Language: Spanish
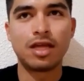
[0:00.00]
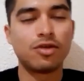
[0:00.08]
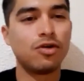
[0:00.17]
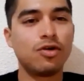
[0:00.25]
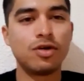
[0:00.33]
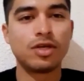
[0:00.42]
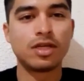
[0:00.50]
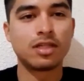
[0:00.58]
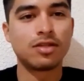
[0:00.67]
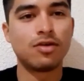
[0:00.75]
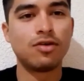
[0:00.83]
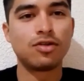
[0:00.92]
todo, en
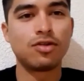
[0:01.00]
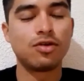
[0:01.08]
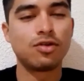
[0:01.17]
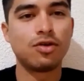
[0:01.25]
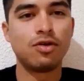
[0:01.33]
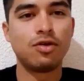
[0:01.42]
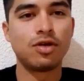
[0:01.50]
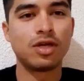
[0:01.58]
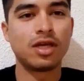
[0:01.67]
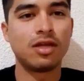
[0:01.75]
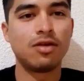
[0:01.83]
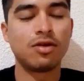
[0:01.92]
todo, todo, todo lo que,
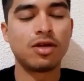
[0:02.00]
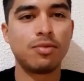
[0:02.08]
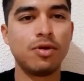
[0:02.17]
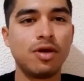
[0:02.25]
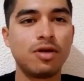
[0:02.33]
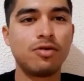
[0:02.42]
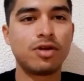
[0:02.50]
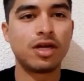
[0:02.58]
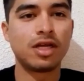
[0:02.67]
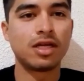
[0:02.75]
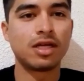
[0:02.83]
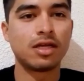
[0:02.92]
lo que pude correr
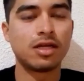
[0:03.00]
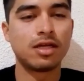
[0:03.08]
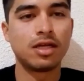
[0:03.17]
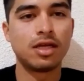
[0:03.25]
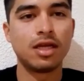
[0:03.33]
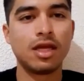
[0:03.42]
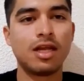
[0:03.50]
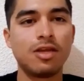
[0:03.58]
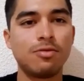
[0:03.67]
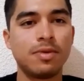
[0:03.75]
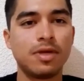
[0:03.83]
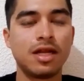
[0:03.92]
en, en, el
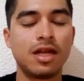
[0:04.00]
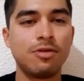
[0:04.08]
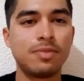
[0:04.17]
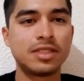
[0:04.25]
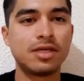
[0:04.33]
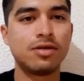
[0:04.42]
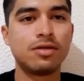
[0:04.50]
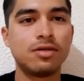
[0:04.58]
año, en el año pasado.